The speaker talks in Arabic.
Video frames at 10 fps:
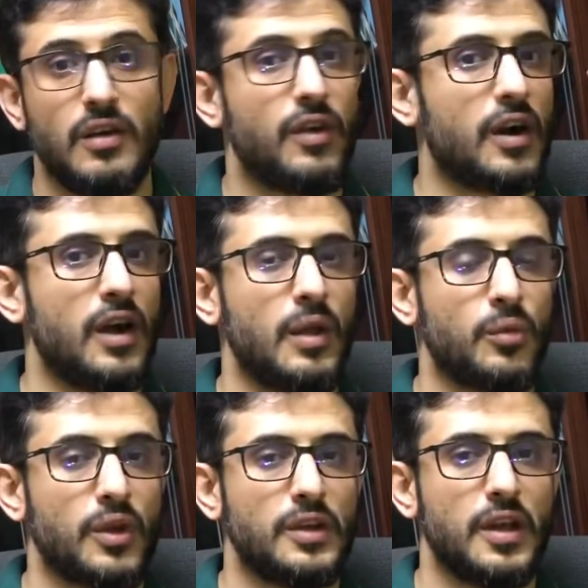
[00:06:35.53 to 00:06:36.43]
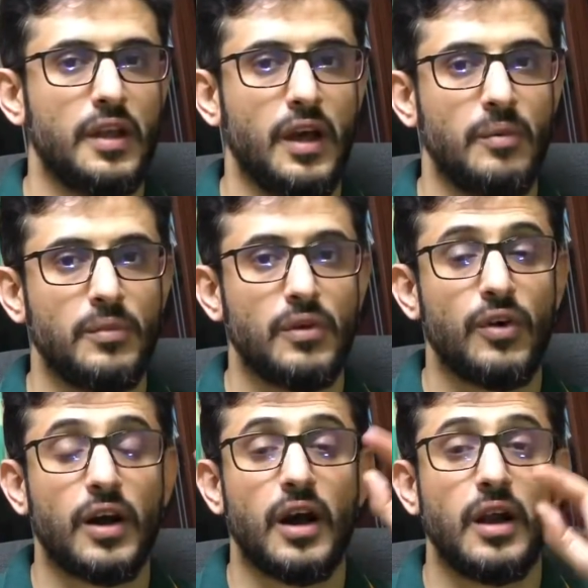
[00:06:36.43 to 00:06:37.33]
فقال بريدة نعم
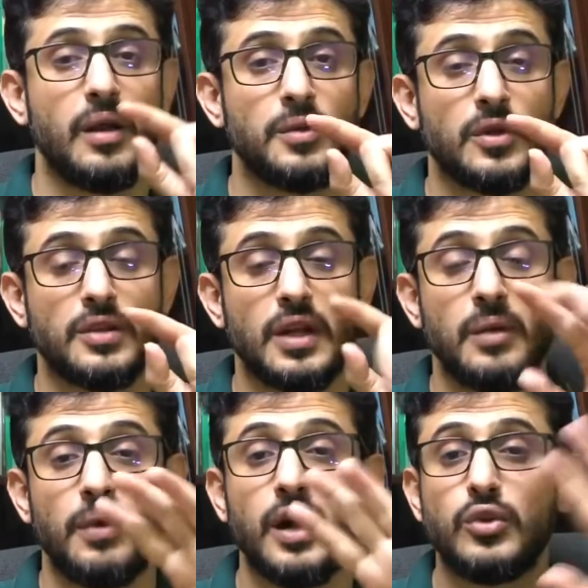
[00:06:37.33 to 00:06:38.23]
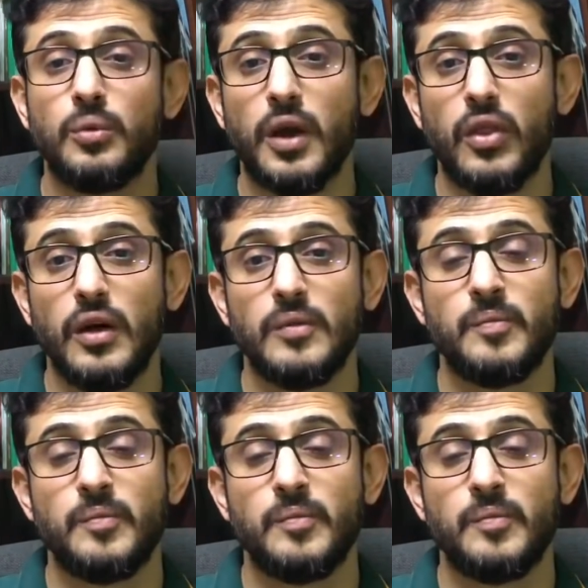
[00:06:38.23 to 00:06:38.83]
فقال النبي صلى الله عليه وسلم لا تبغضه